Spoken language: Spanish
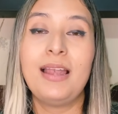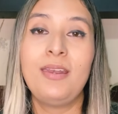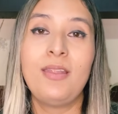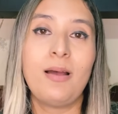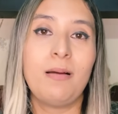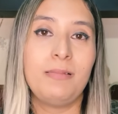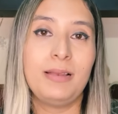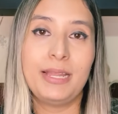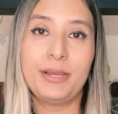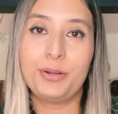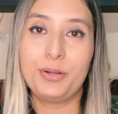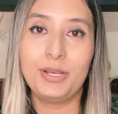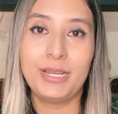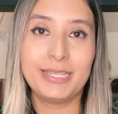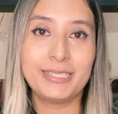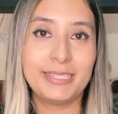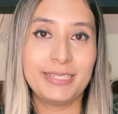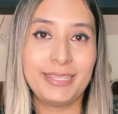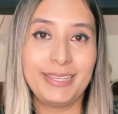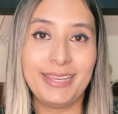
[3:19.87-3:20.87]
lo hablé con
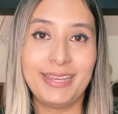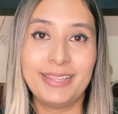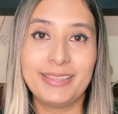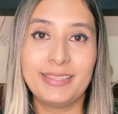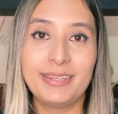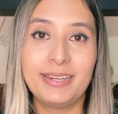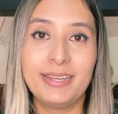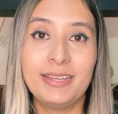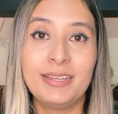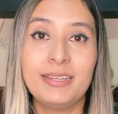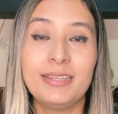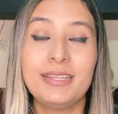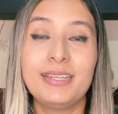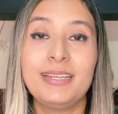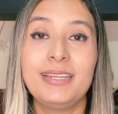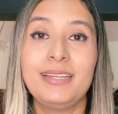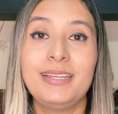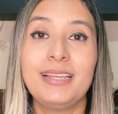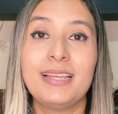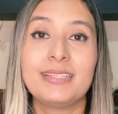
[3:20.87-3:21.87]
la psiquiatra
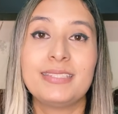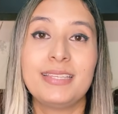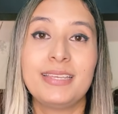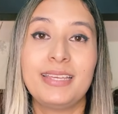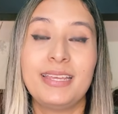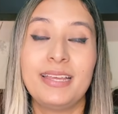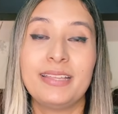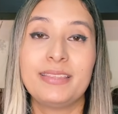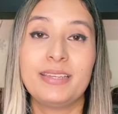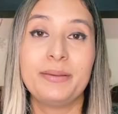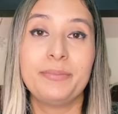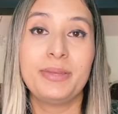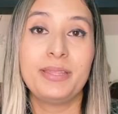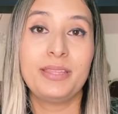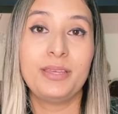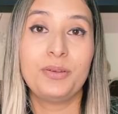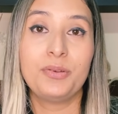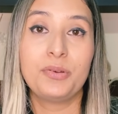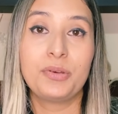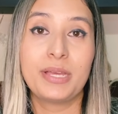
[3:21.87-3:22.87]
y la psiquiatra me
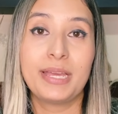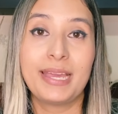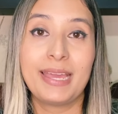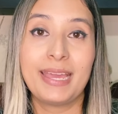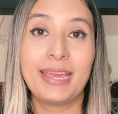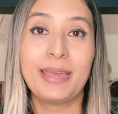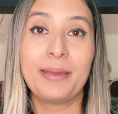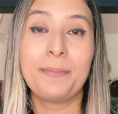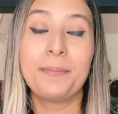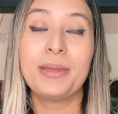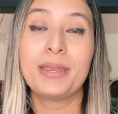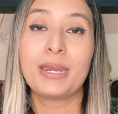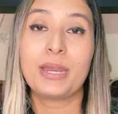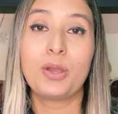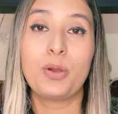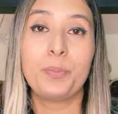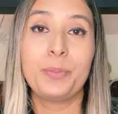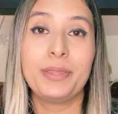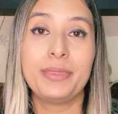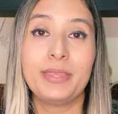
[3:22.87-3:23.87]
dijo que me
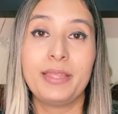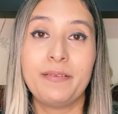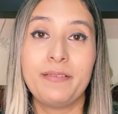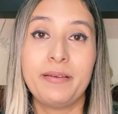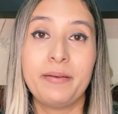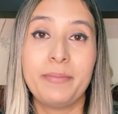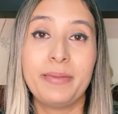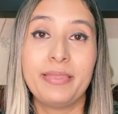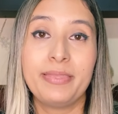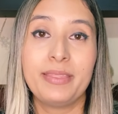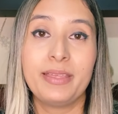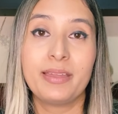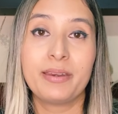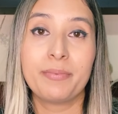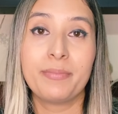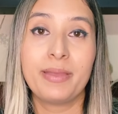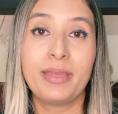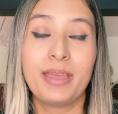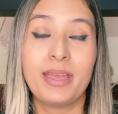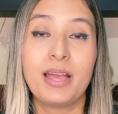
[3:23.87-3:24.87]
recomendaba
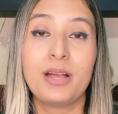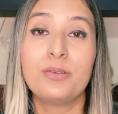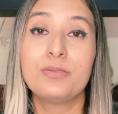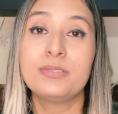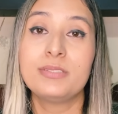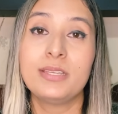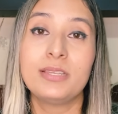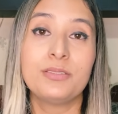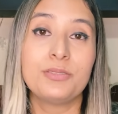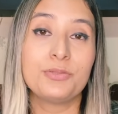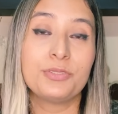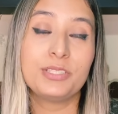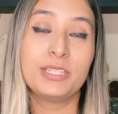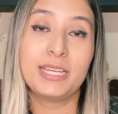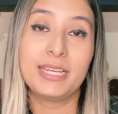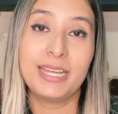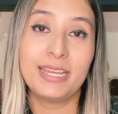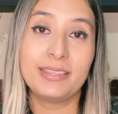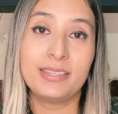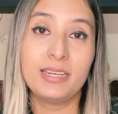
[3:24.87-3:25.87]
mandarme a un centro
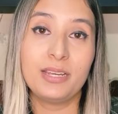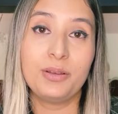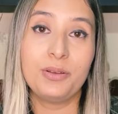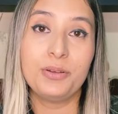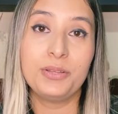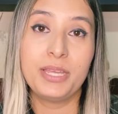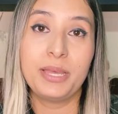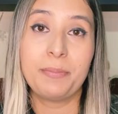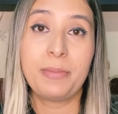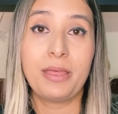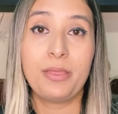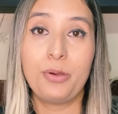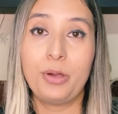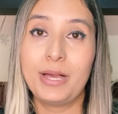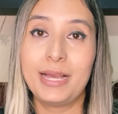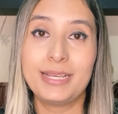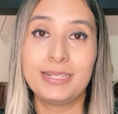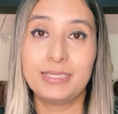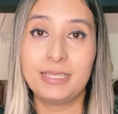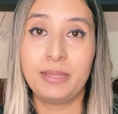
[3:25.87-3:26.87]
psiquiátrico llamado
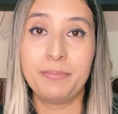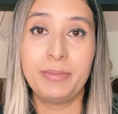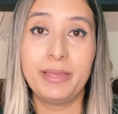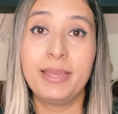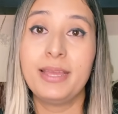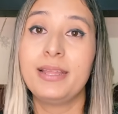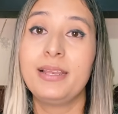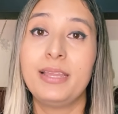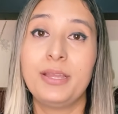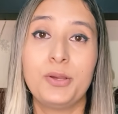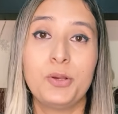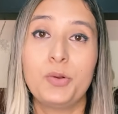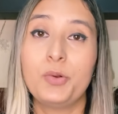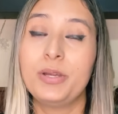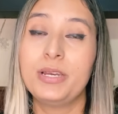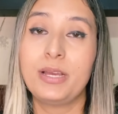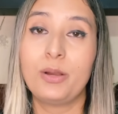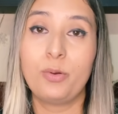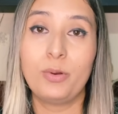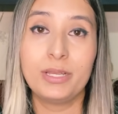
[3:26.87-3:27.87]
Caizame en León,
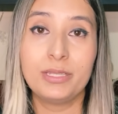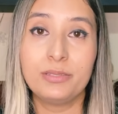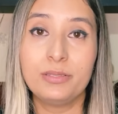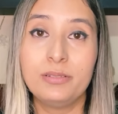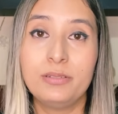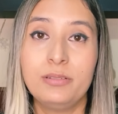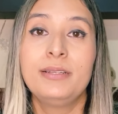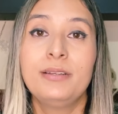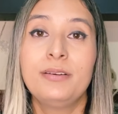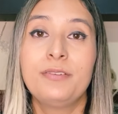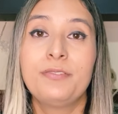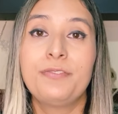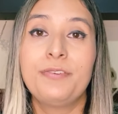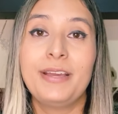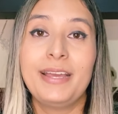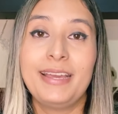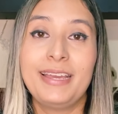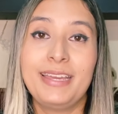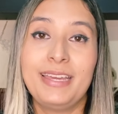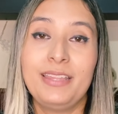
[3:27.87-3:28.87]
Guanajuato. Fue
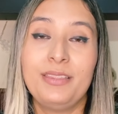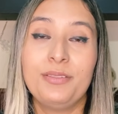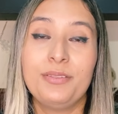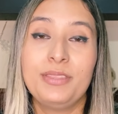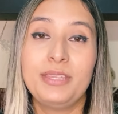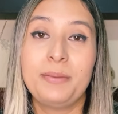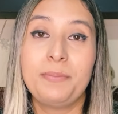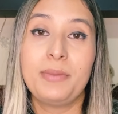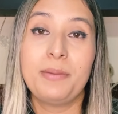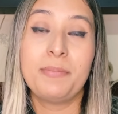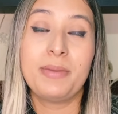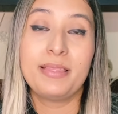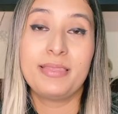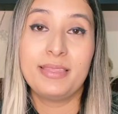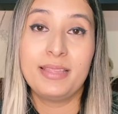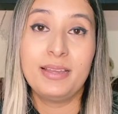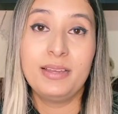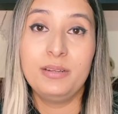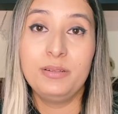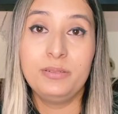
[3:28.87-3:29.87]
ahí donde me
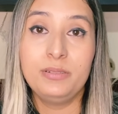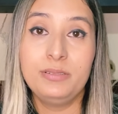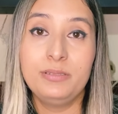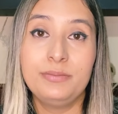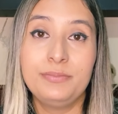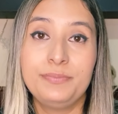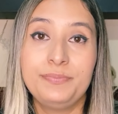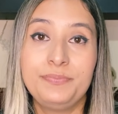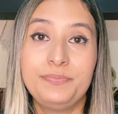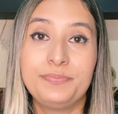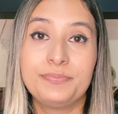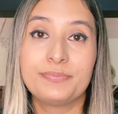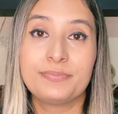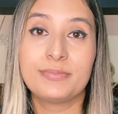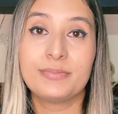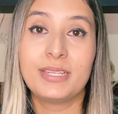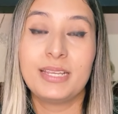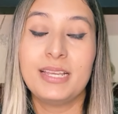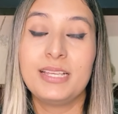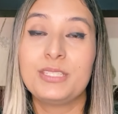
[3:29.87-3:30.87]
mandaron.
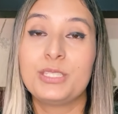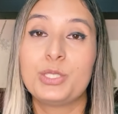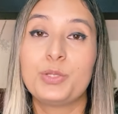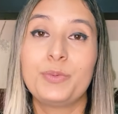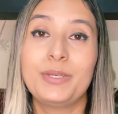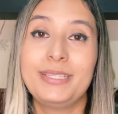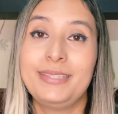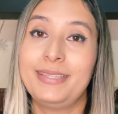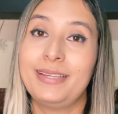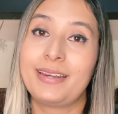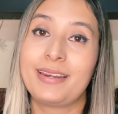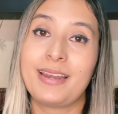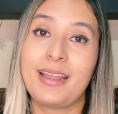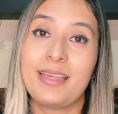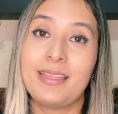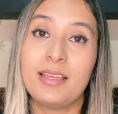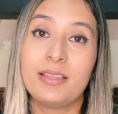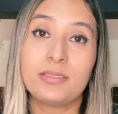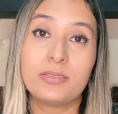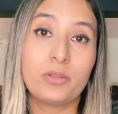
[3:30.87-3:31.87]
Estuve
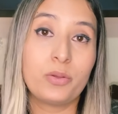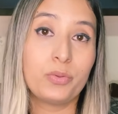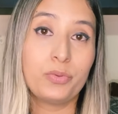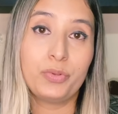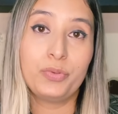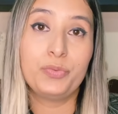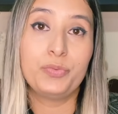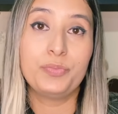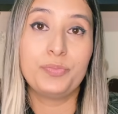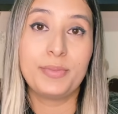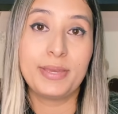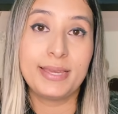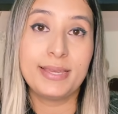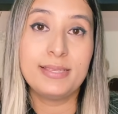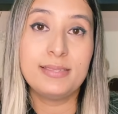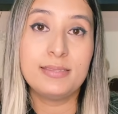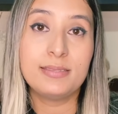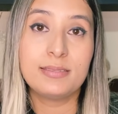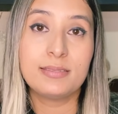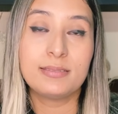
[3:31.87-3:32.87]
internada todo un
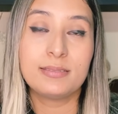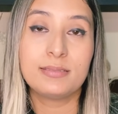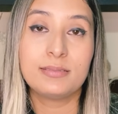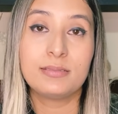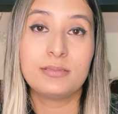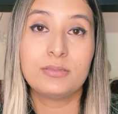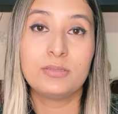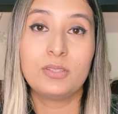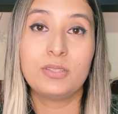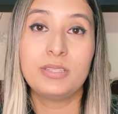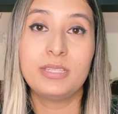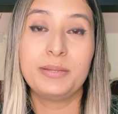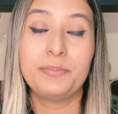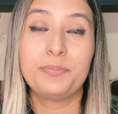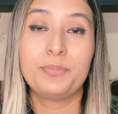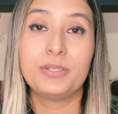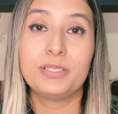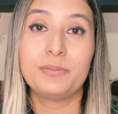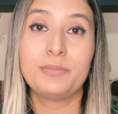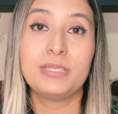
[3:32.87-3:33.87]
mes donde
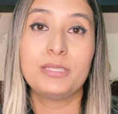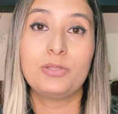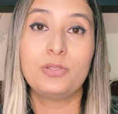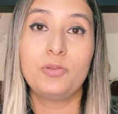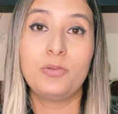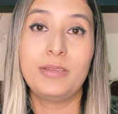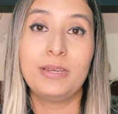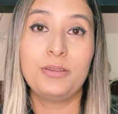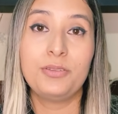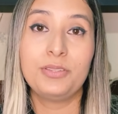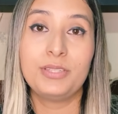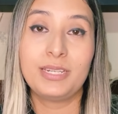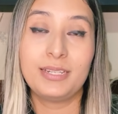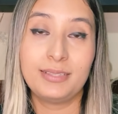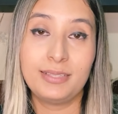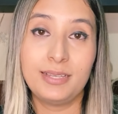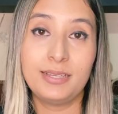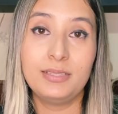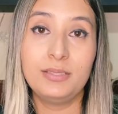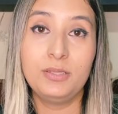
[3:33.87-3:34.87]
pues me estuvieron
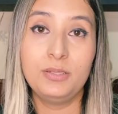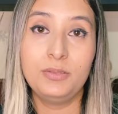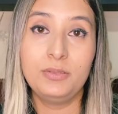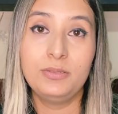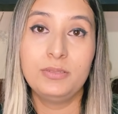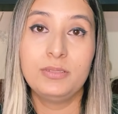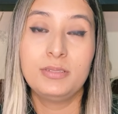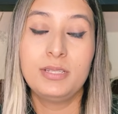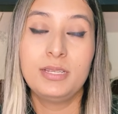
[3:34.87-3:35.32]
tratando.